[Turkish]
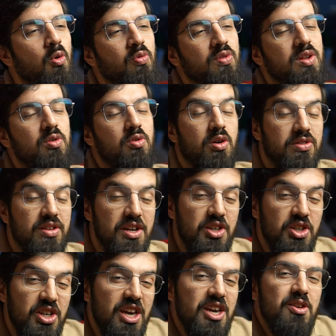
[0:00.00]
ondan o kadar
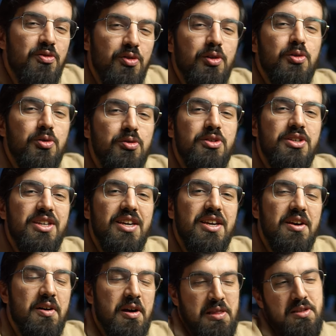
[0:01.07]
keyif alıyordu
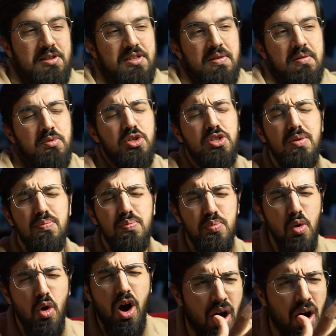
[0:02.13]
ki anlatamam. İşte bu